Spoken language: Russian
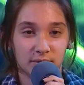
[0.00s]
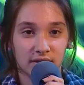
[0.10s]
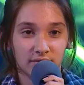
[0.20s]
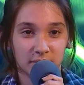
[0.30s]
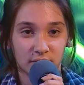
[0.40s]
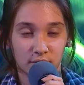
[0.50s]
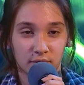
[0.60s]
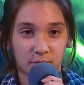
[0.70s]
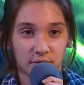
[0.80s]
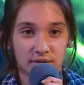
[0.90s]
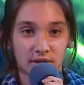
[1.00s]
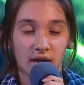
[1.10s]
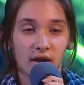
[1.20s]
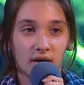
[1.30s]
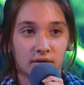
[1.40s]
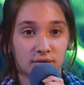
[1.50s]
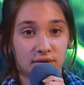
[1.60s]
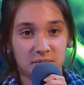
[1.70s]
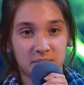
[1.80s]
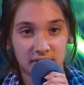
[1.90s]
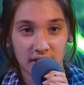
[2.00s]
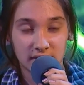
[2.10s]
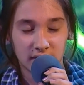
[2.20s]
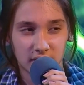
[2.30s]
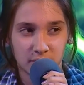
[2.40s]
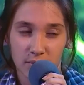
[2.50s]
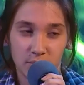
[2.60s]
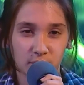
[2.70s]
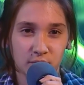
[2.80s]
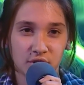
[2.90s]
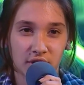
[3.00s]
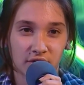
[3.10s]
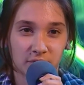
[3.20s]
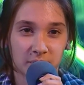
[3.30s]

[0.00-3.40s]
меня к вам такой вопрос. Кто-то из писателей, по-моему, Чехов,